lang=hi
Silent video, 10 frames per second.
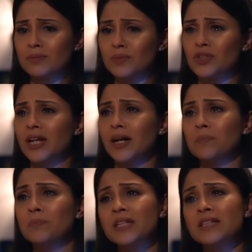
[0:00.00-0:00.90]
मुझे
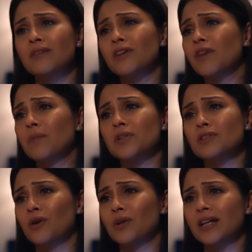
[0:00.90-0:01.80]
अपनी सभी
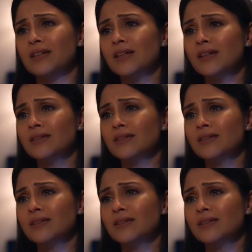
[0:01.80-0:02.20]
वापस लौटा दी